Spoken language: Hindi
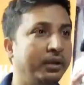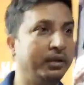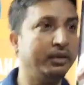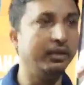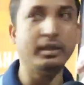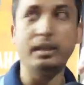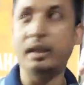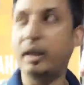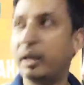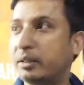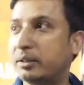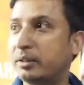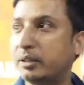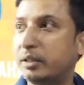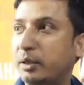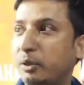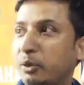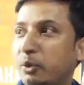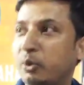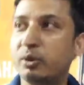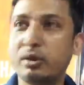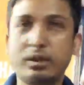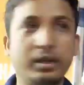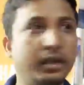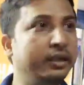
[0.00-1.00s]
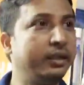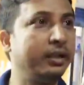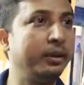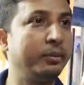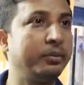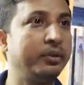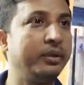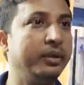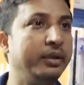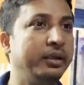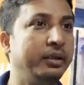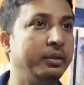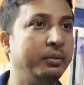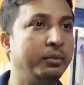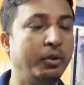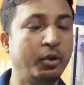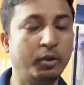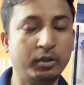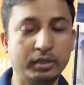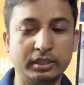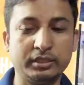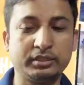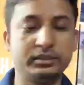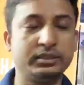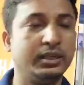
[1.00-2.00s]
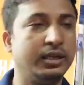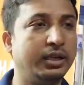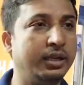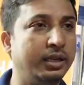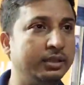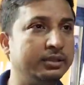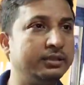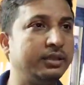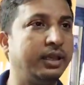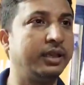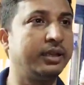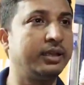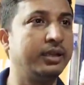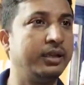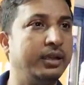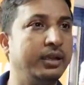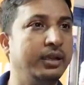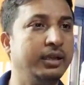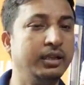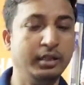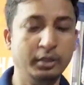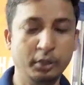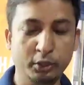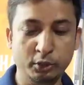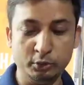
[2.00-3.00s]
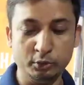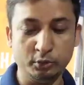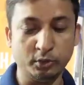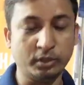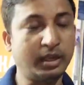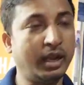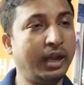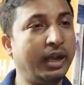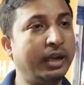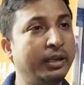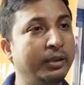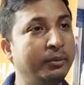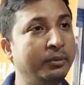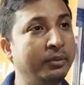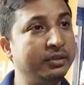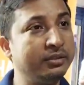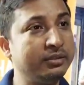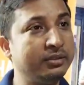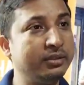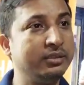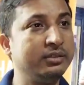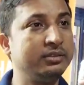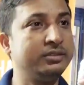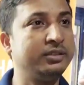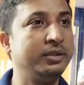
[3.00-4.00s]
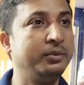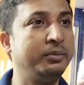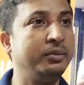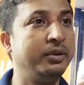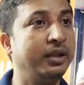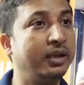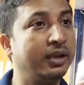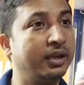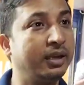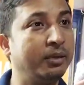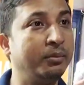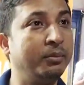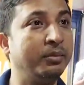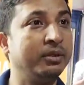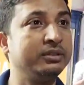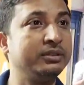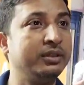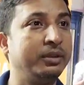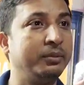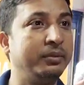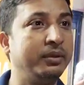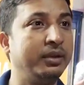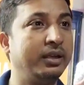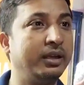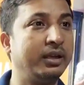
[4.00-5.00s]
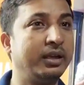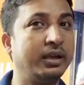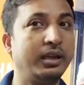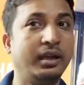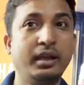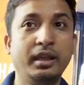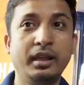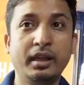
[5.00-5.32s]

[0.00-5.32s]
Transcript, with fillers: मैंने यहाँ से लोकल टाइप का नहीं बहुत अच्छा है जायका है जो खाने में टेस्टी भी लगा मज़ा भी लगा